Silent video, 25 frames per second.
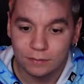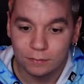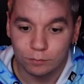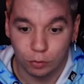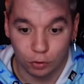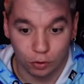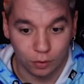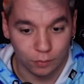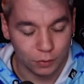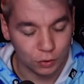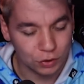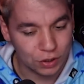
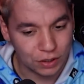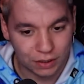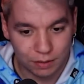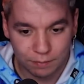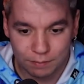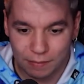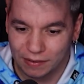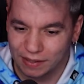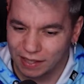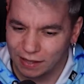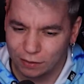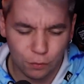por lo menos aquí en
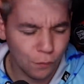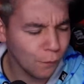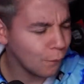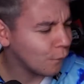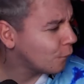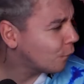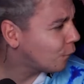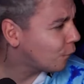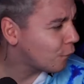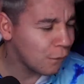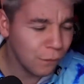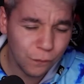Madrid hace
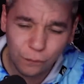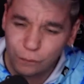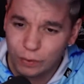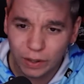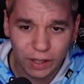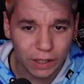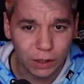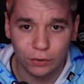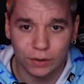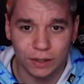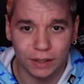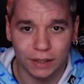un
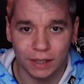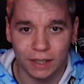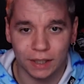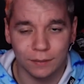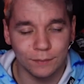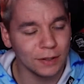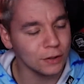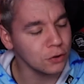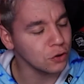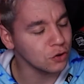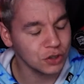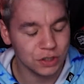frío
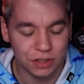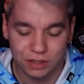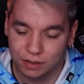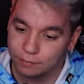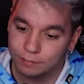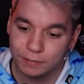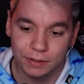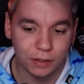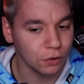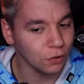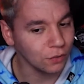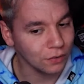increíble, yo
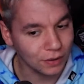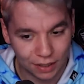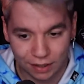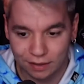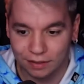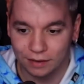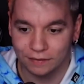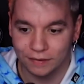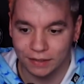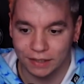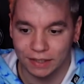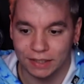siempre con
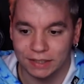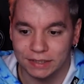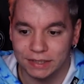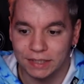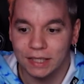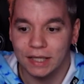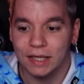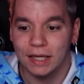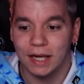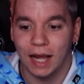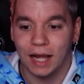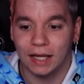calcetines.
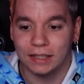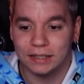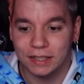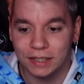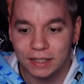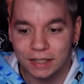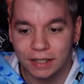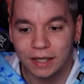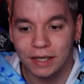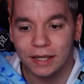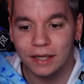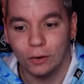
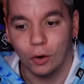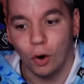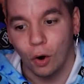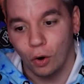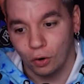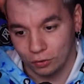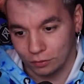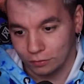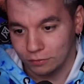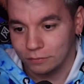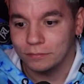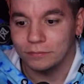Así que
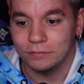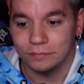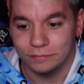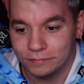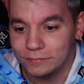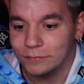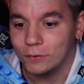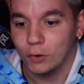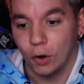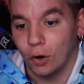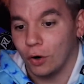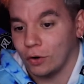con,
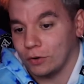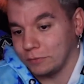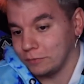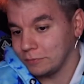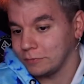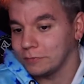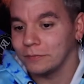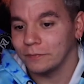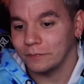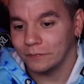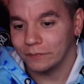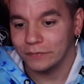con
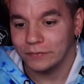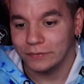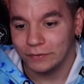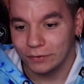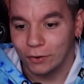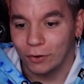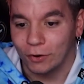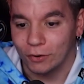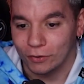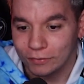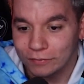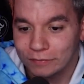
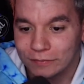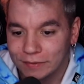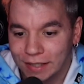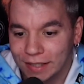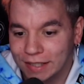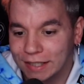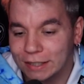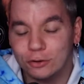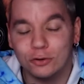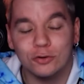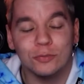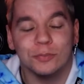
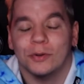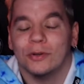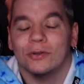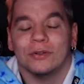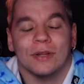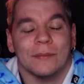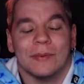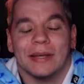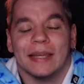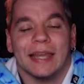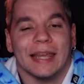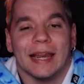es que esto supongo
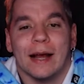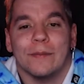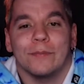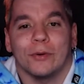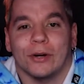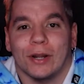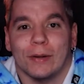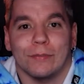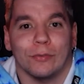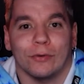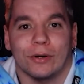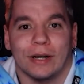también que irá
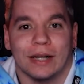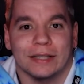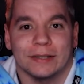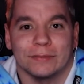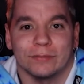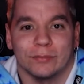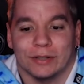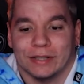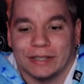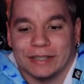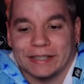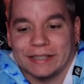por épocas,
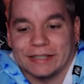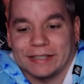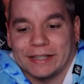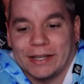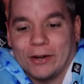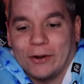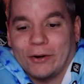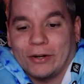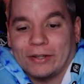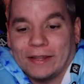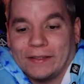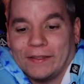porque es
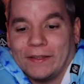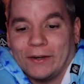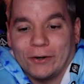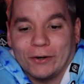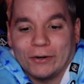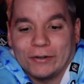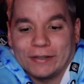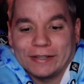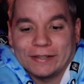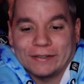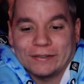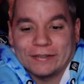es lo que te
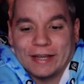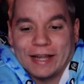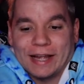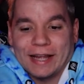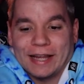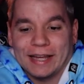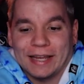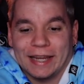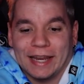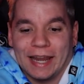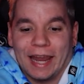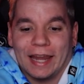digo. Eh, o
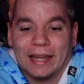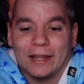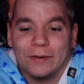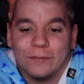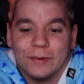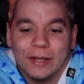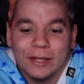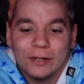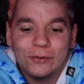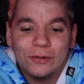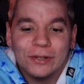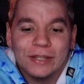sea, eh, en
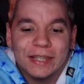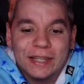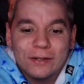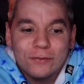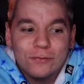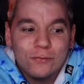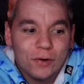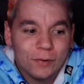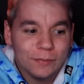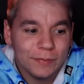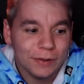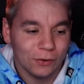invierno,
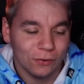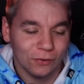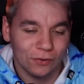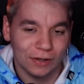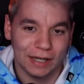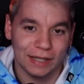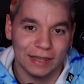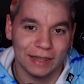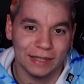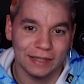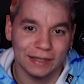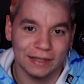¿quién duerme con
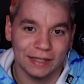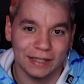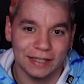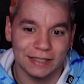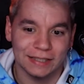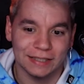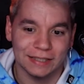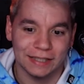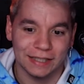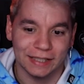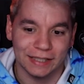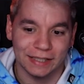
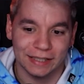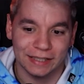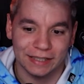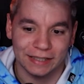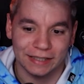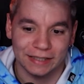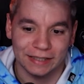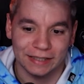calcetines eh,